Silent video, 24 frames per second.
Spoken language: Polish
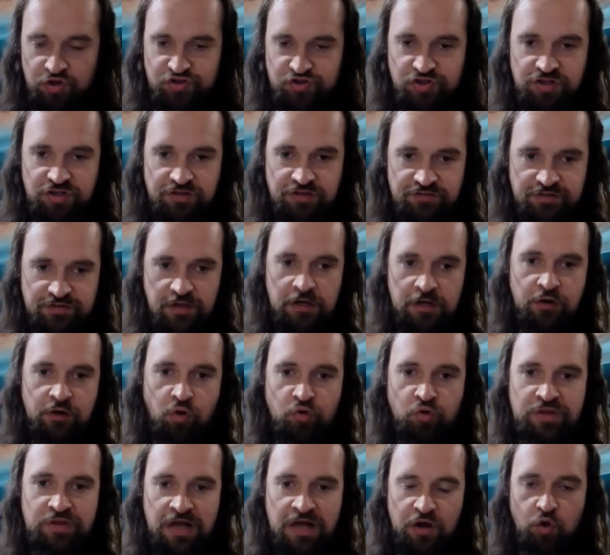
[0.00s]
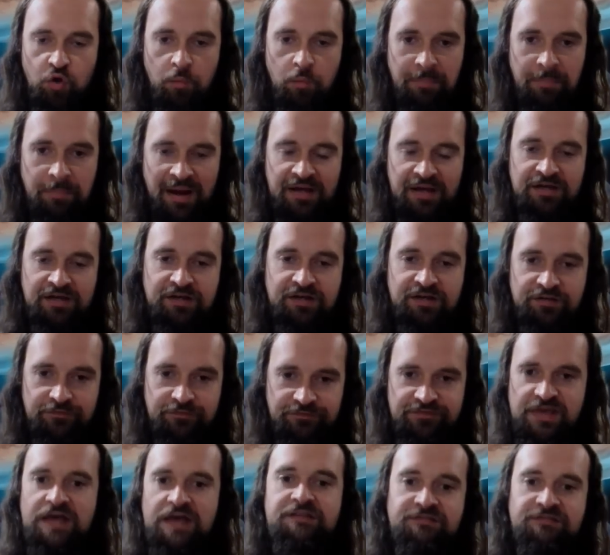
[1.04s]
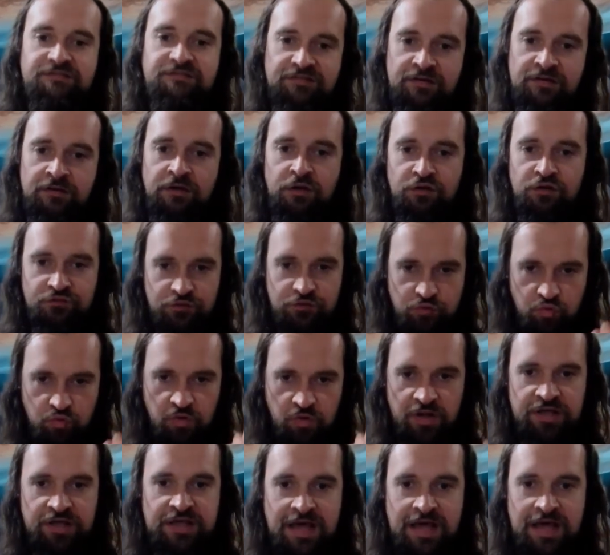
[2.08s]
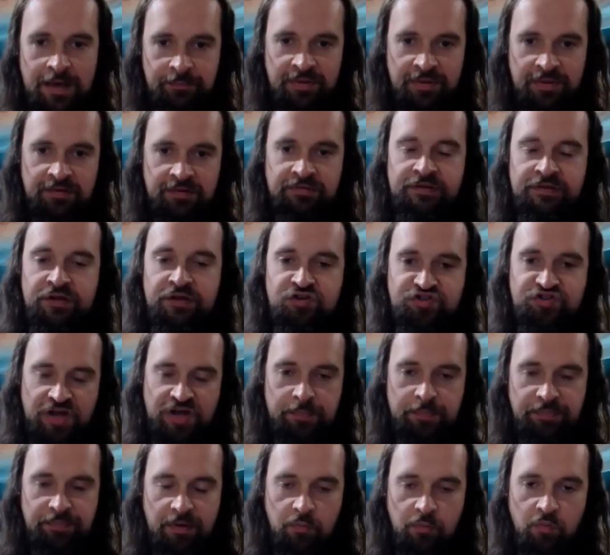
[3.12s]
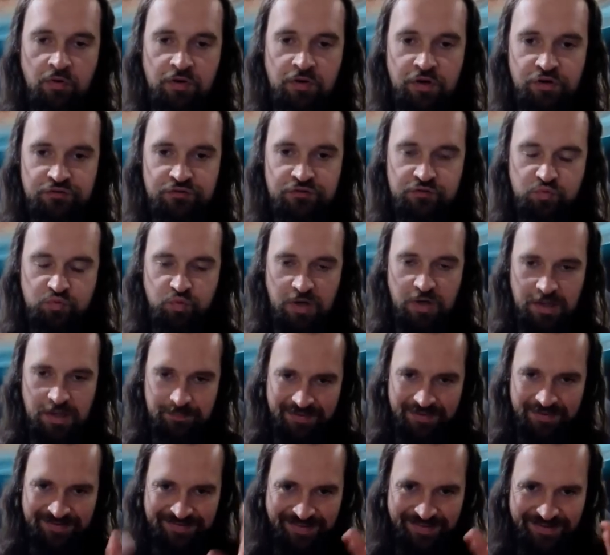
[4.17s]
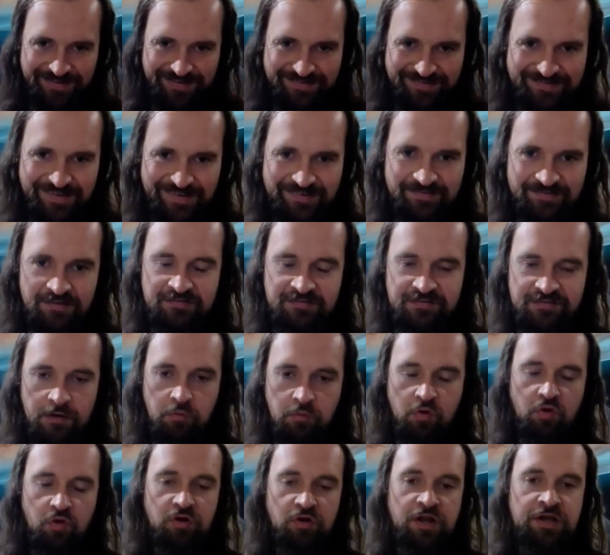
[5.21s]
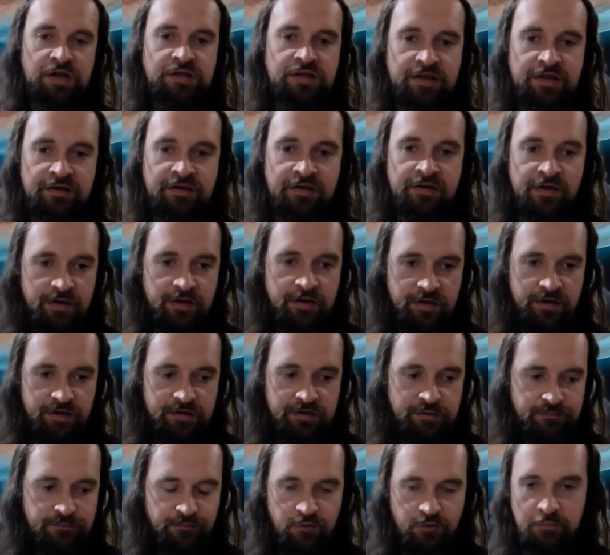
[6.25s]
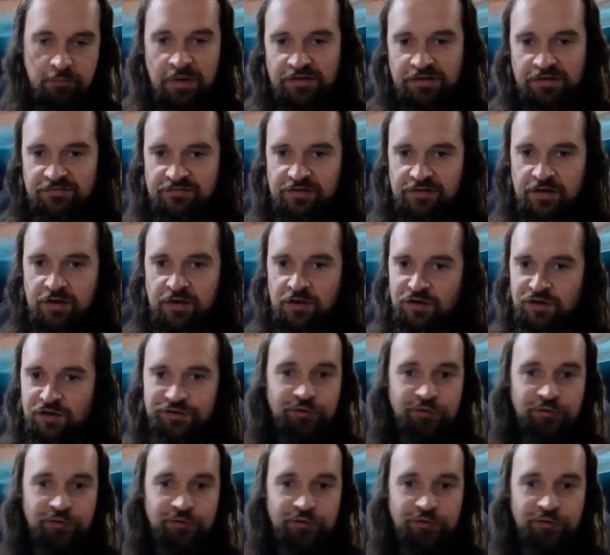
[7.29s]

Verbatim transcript: czyli tylko jako bank wiedzy, z której ja będę czerpał z której będę zasysał kolejne e, informacje.